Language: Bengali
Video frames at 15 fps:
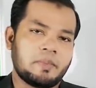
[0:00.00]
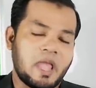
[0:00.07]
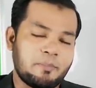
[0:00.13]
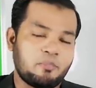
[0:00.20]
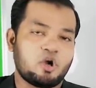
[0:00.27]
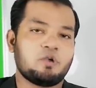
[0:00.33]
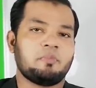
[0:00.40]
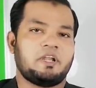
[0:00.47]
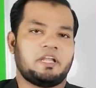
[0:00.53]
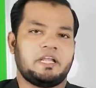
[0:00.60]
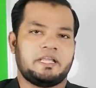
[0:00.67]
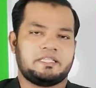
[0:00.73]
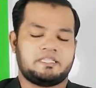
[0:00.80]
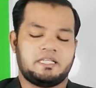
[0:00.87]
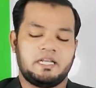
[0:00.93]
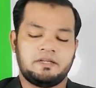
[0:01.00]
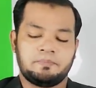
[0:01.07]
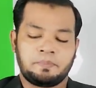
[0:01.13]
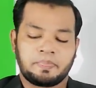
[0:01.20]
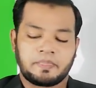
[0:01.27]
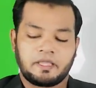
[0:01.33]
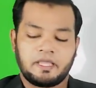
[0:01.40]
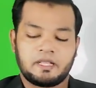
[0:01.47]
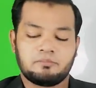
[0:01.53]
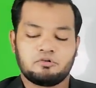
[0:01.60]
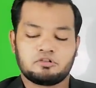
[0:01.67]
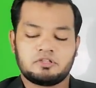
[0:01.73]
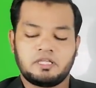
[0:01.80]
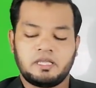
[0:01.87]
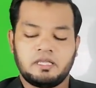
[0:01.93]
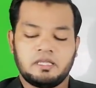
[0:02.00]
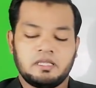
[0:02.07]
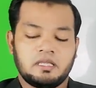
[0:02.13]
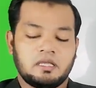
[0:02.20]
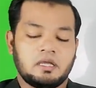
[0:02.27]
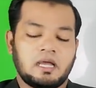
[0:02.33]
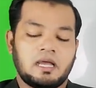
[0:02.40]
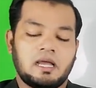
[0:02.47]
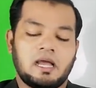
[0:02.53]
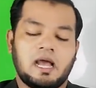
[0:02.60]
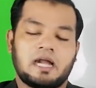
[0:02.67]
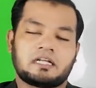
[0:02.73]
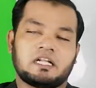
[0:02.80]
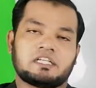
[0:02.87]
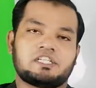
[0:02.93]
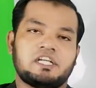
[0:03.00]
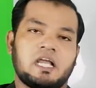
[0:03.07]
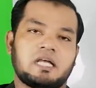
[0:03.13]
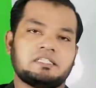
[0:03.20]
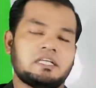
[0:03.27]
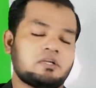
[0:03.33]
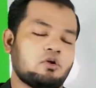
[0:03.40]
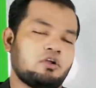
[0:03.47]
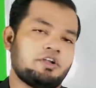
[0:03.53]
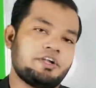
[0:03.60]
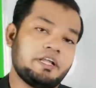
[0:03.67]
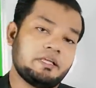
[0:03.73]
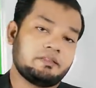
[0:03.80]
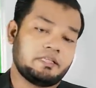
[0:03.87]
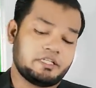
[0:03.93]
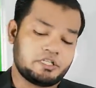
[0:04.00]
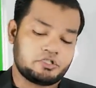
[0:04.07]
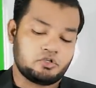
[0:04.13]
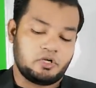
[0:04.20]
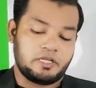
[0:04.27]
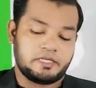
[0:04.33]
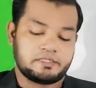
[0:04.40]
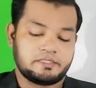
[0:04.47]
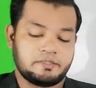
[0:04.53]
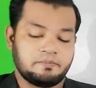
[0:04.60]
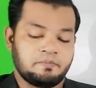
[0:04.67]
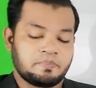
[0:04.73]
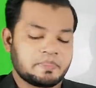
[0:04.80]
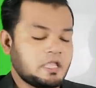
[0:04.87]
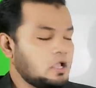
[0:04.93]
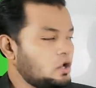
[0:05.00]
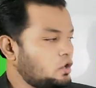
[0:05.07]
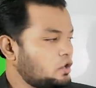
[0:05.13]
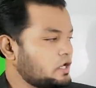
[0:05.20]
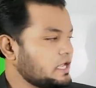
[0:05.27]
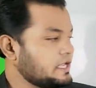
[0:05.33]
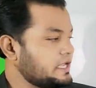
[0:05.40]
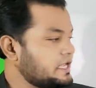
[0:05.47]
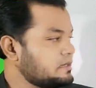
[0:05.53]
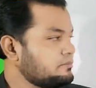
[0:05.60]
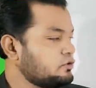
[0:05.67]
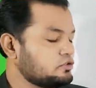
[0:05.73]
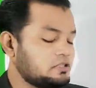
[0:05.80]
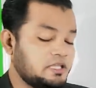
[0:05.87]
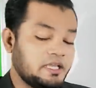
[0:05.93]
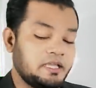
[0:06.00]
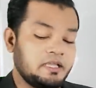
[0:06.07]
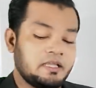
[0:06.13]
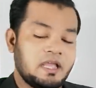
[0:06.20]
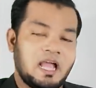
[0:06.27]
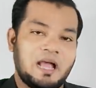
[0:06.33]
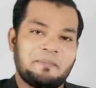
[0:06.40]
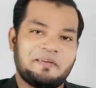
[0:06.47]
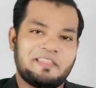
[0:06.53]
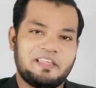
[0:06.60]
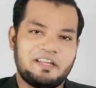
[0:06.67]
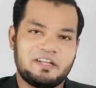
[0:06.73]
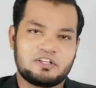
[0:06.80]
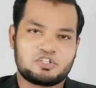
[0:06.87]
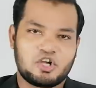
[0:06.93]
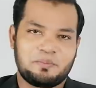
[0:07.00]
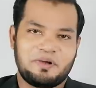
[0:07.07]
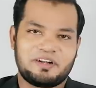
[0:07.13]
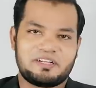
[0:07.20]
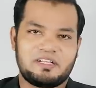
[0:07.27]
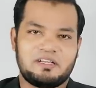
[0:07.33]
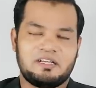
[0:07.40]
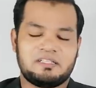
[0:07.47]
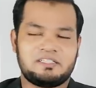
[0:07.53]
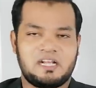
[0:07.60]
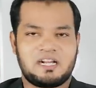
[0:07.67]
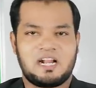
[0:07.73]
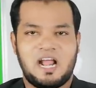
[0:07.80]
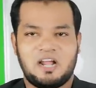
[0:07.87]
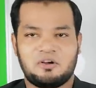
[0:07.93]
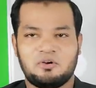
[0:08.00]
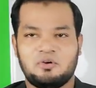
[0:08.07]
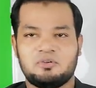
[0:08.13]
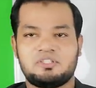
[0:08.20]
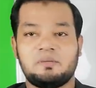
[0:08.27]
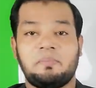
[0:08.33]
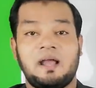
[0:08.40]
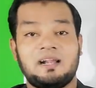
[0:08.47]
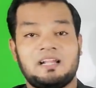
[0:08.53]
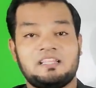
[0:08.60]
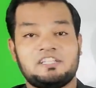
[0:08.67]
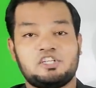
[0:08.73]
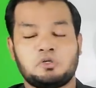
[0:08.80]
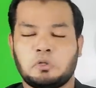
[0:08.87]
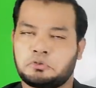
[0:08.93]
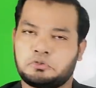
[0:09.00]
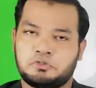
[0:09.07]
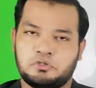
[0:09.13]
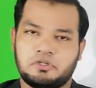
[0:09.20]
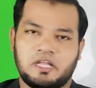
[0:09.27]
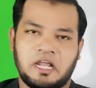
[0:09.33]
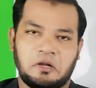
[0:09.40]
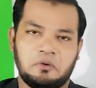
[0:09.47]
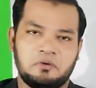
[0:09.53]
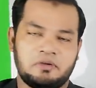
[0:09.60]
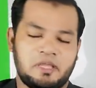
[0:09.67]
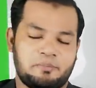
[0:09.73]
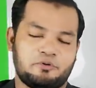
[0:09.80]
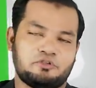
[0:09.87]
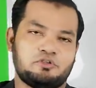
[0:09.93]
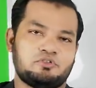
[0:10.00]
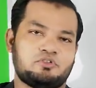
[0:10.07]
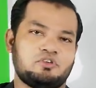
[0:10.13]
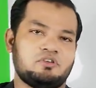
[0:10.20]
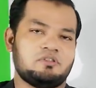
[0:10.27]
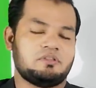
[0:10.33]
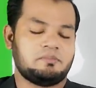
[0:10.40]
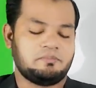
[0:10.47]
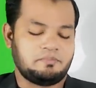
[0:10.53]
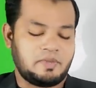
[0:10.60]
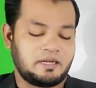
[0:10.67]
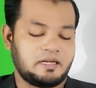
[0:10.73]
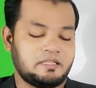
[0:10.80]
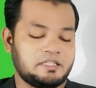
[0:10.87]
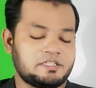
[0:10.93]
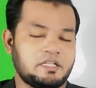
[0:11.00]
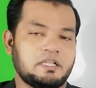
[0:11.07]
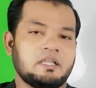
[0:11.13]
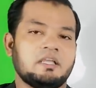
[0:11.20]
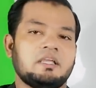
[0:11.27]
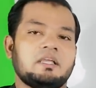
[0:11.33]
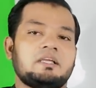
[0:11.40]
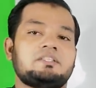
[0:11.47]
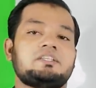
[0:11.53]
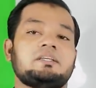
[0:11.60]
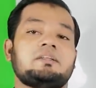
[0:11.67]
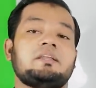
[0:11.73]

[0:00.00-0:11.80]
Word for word: অ্যাপয়েন্টমেন্ট নিয়েছিলেন এর মধ্যে আটাশি হাজার অলরেডি দেশে চলে গেছেন ওকে এর মধ্যে আমাদের সবার জানার আগ্রহ যে বাংলাদেশে কতজন গেল এ পর্যন্ত বাংলাদেশে জি